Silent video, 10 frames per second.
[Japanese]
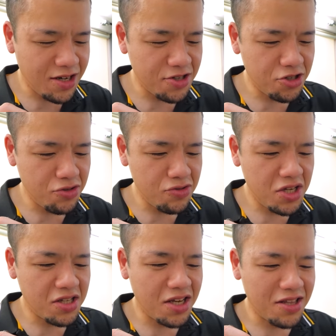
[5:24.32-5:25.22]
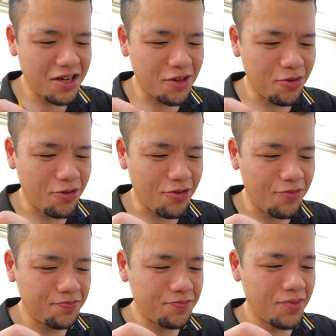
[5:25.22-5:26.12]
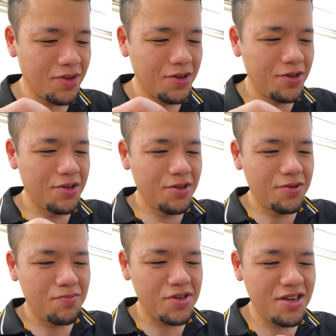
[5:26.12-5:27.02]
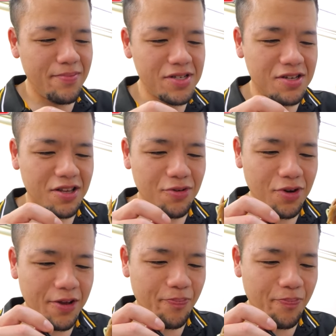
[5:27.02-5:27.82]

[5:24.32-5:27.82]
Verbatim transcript: チャーシュー行きたいんだけど、見えますかね、これ